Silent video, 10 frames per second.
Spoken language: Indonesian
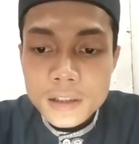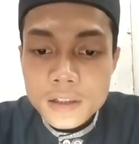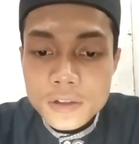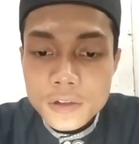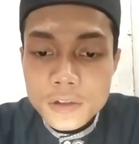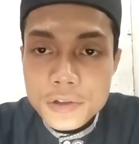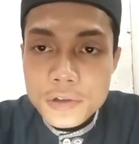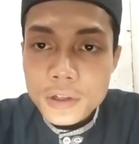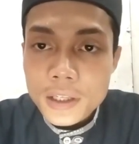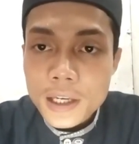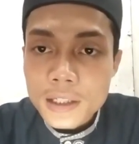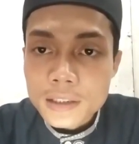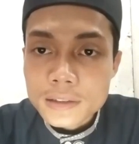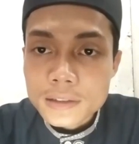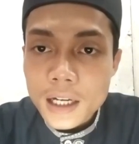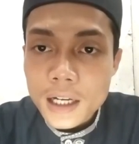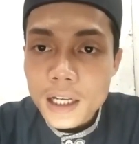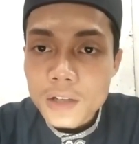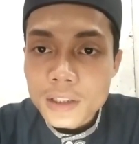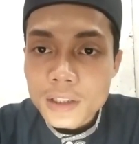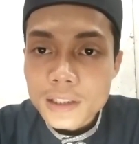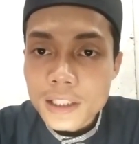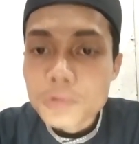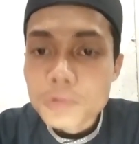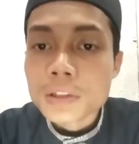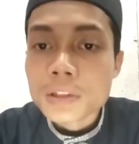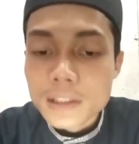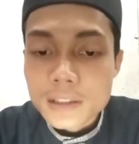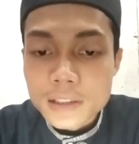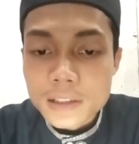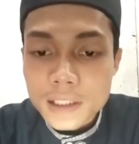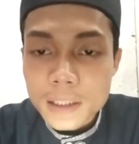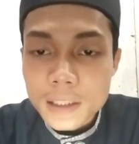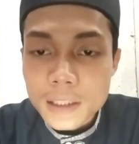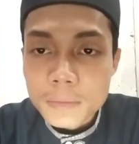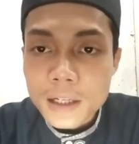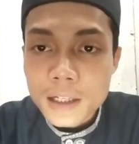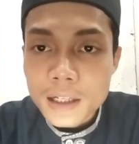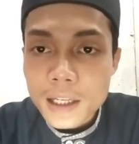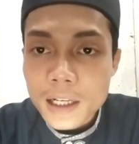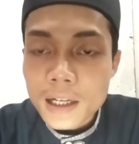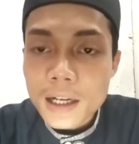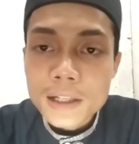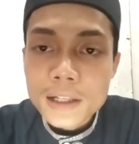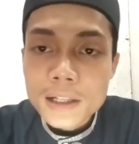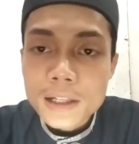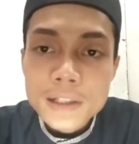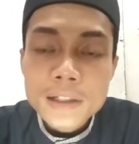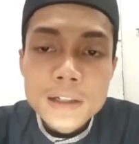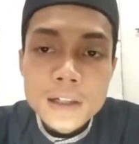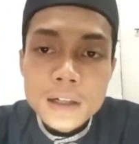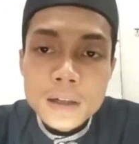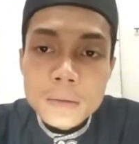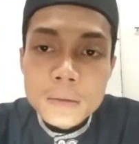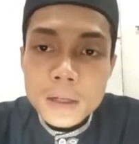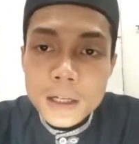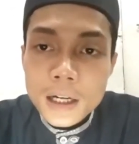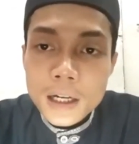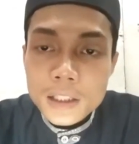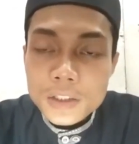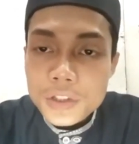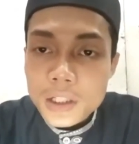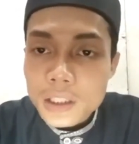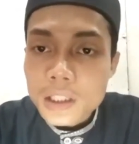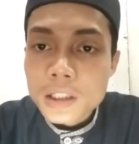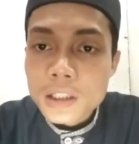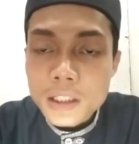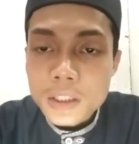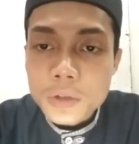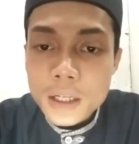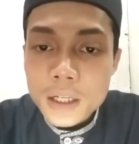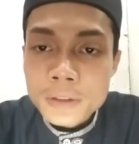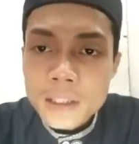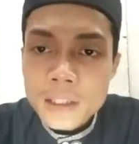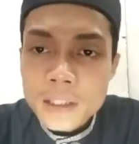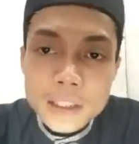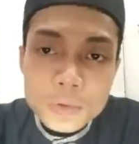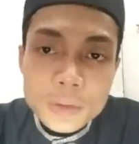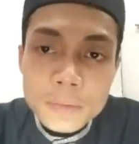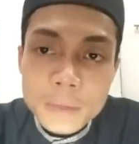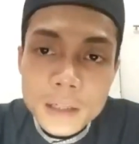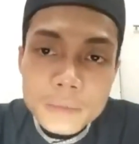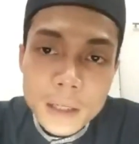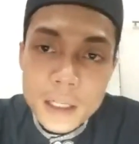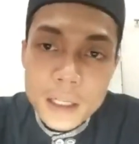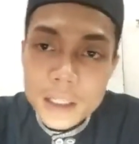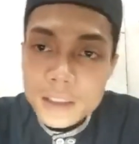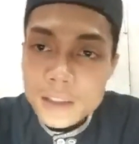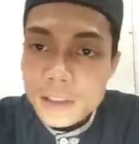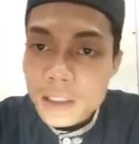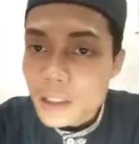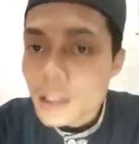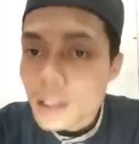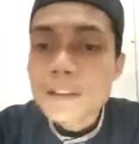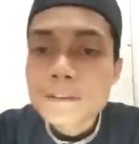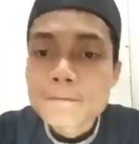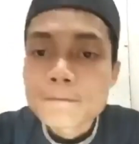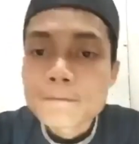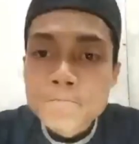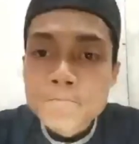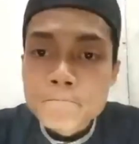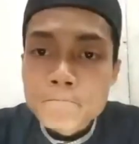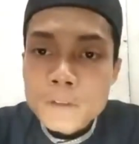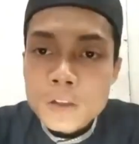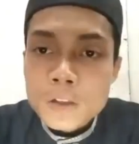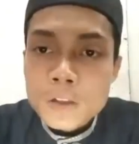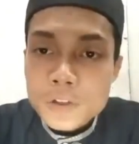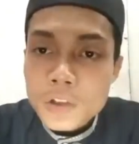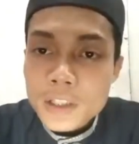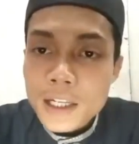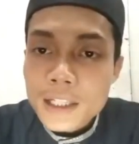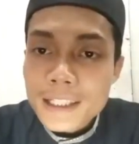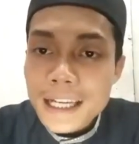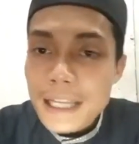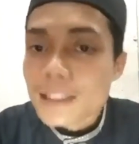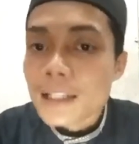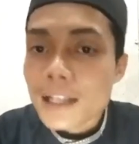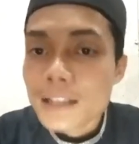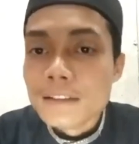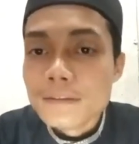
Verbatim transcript: sosok yang kalau kita ikuti setiap bergerik langkahnya, maka insya Allah itu akan menjadi satu tambahan pahala di sisi Allah. Sosok yang dikatakan